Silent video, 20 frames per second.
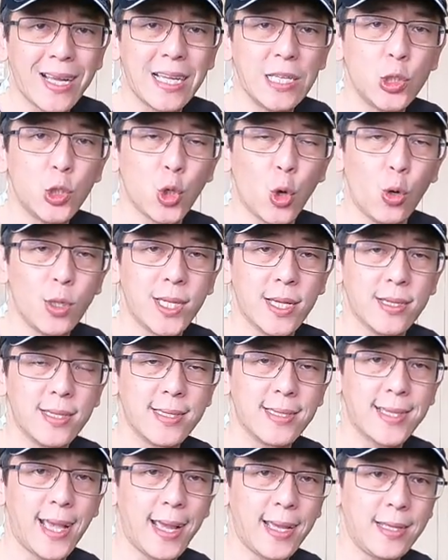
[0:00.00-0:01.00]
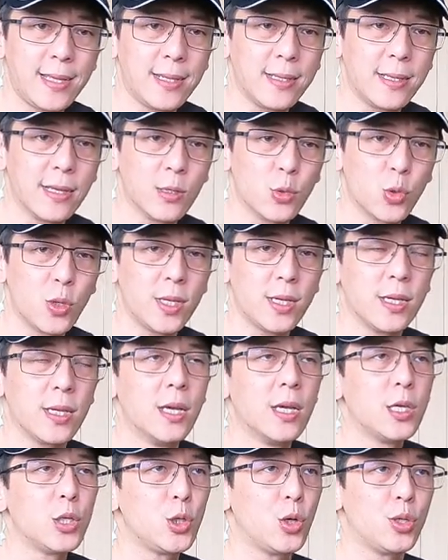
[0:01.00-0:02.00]
啊跟轴承是在一体的，所以
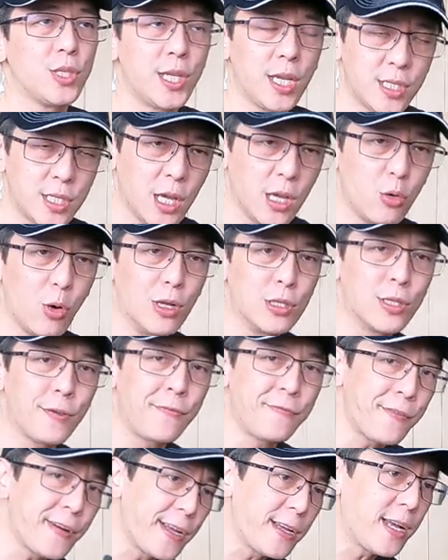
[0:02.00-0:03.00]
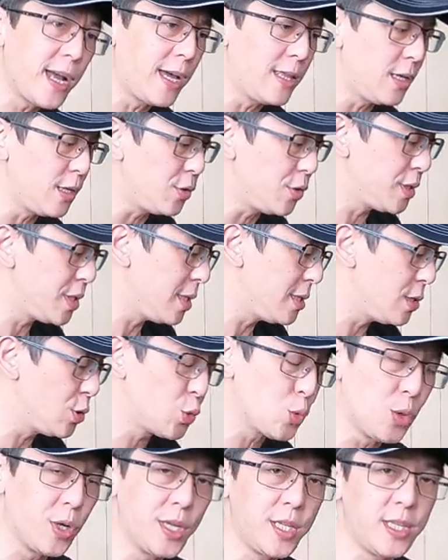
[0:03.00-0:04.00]
有些车款是分开的，有些是
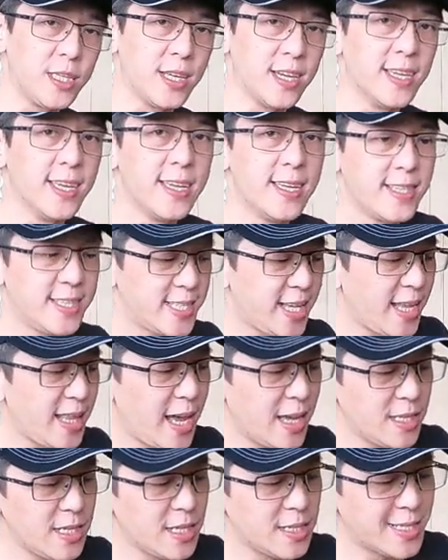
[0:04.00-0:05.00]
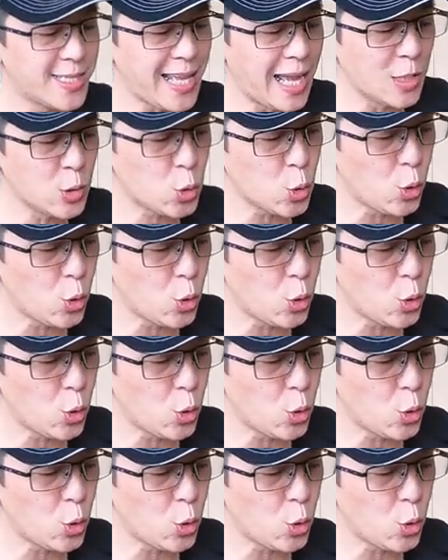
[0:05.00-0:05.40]
做一体的。这一台车的上